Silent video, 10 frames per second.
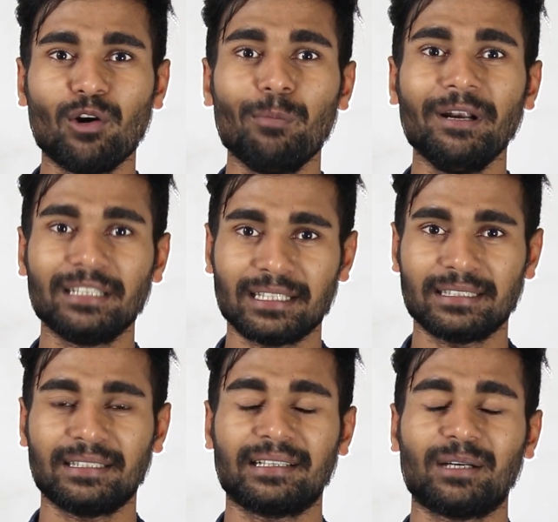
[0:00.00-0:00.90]
রিকোয়ারমেন্ট
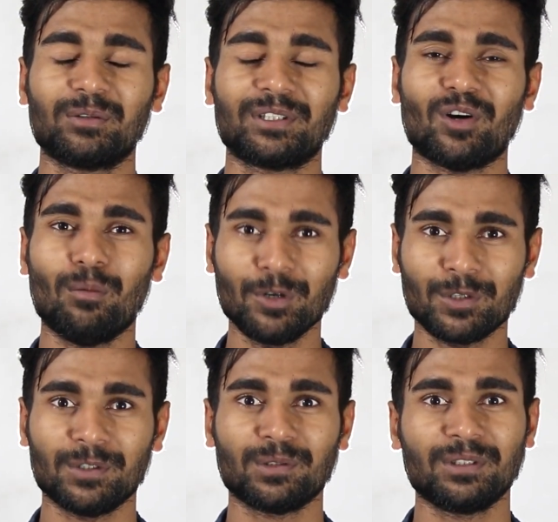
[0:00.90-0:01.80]
থাকছে সেটা হচ্ছে
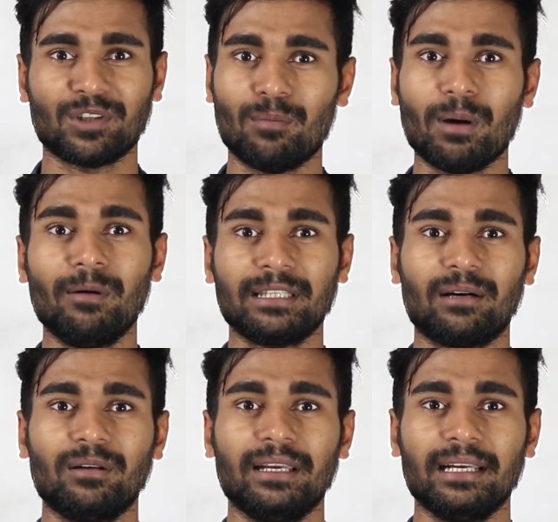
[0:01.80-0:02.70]
অবশ্যই যদি সম্ভব হয়
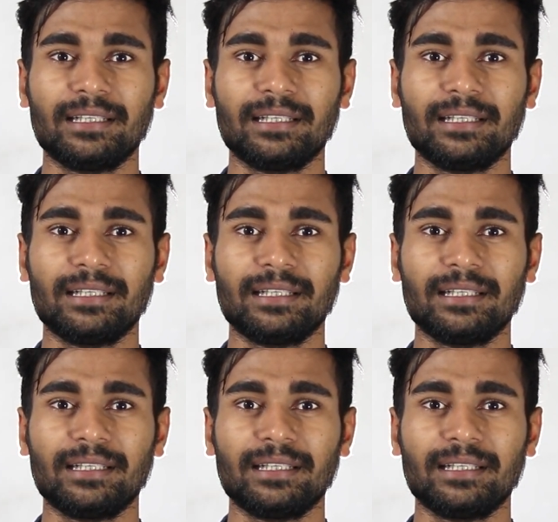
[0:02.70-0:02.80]
তাহলে